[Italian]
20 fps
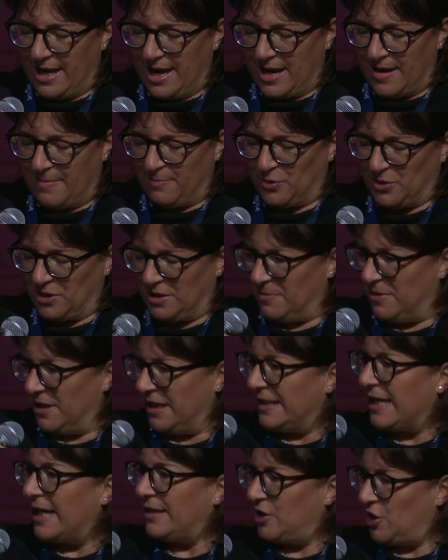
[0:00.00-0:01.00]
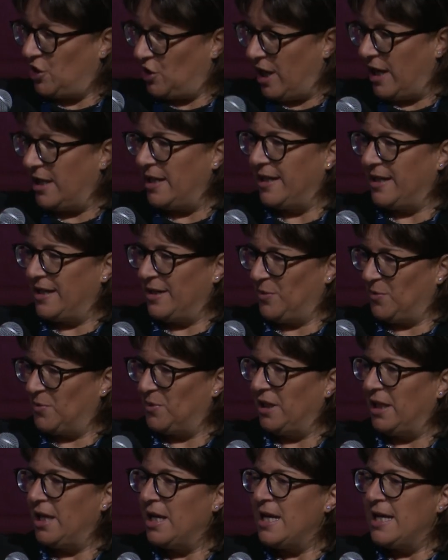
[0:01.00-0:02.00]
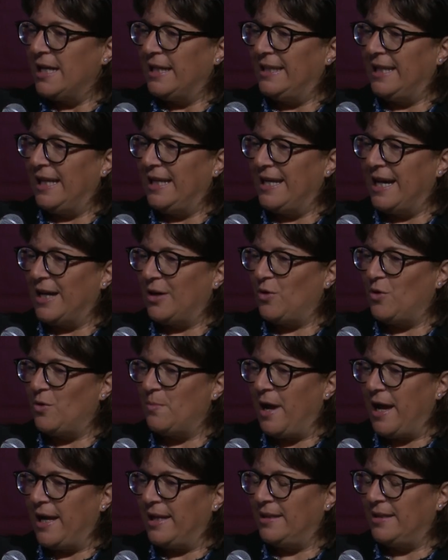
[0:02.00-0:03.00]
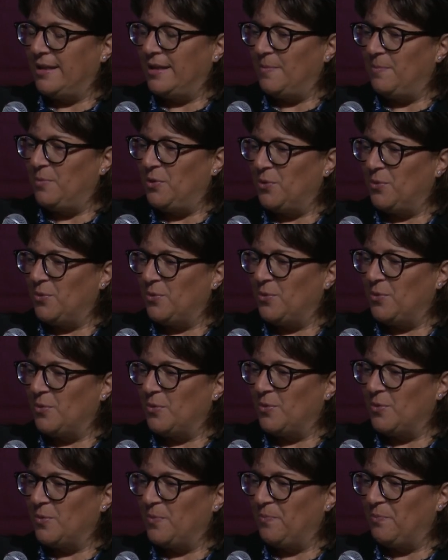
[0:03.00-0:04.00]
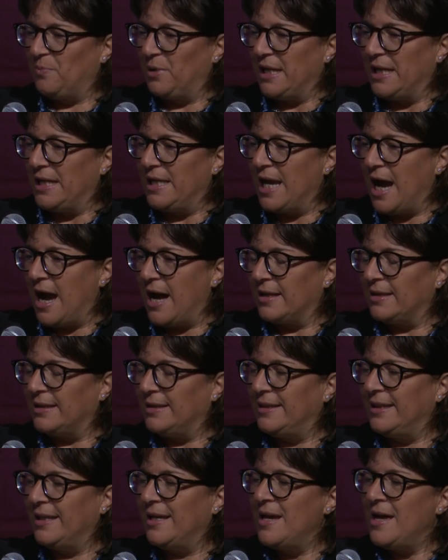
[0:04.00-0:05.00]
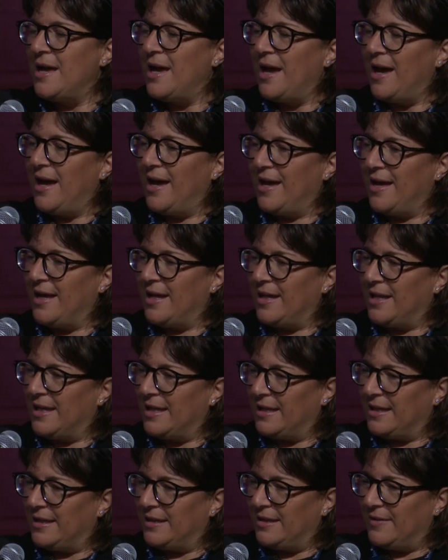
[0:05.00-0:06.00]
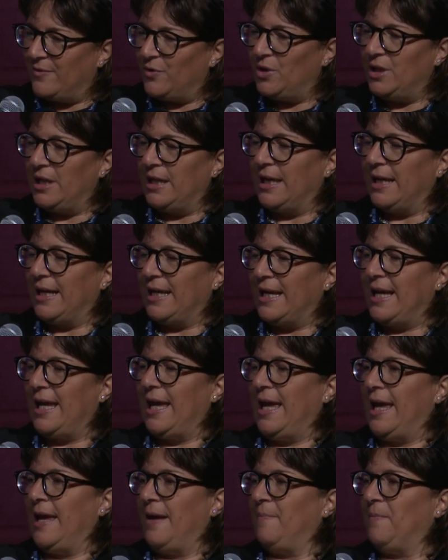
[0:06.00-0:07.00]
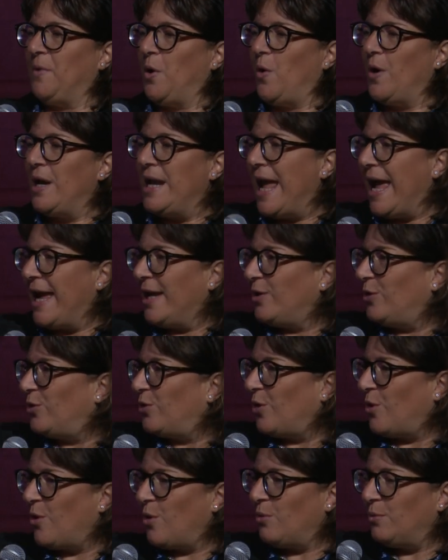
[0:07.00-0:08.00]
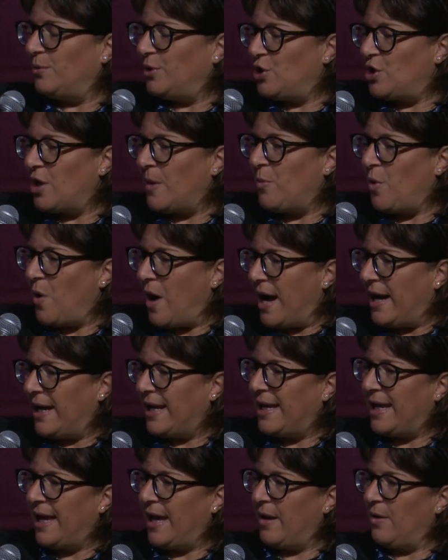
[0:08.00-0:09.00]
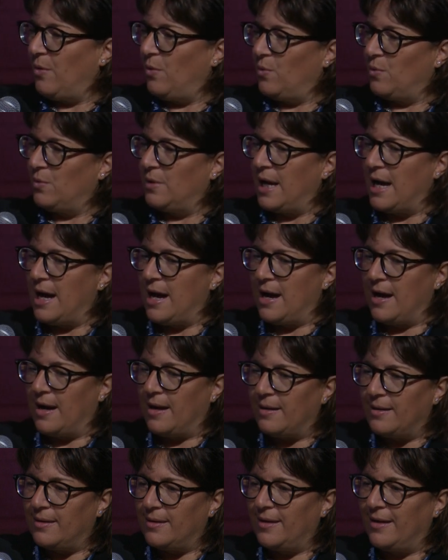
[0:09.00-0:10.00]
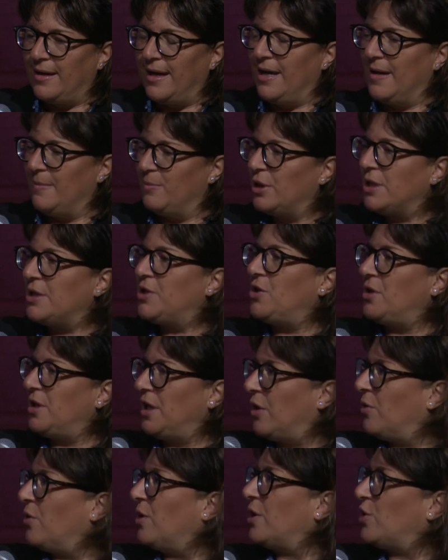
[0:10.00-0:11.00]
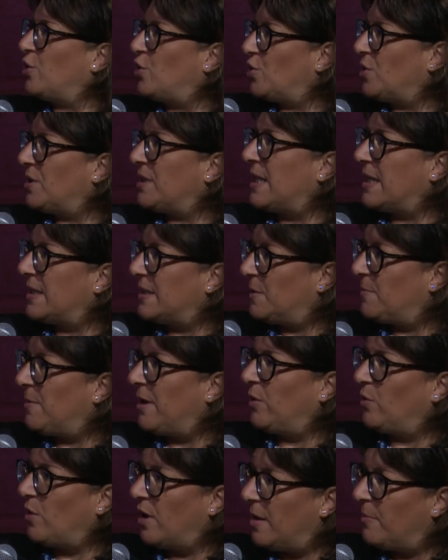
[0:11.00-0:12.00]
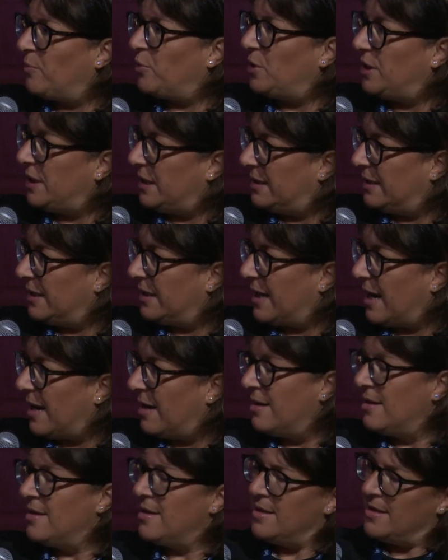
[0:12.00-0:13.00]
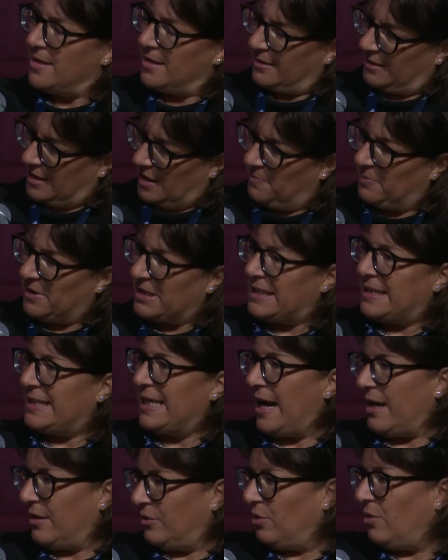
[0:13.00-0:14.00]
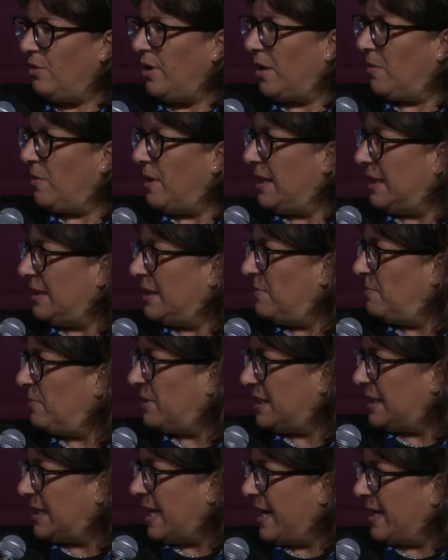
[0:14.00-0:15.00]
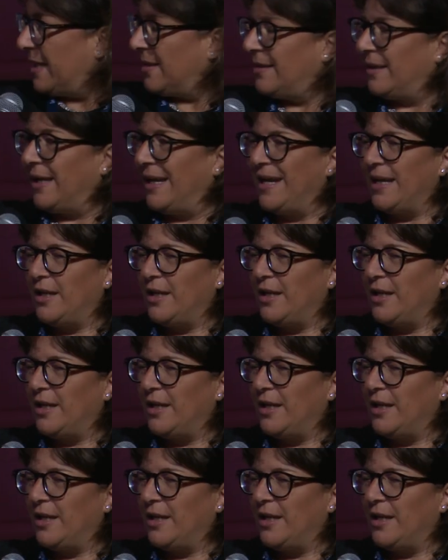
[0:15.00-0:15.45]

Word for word: la possibilità di scegliere alcuni degli argomenti più pregnanti. Eh, devo dire che ho letto diciamo, anche una eh, elaborazione coraggiosa rispetto alla politica del passato e quella del presente, la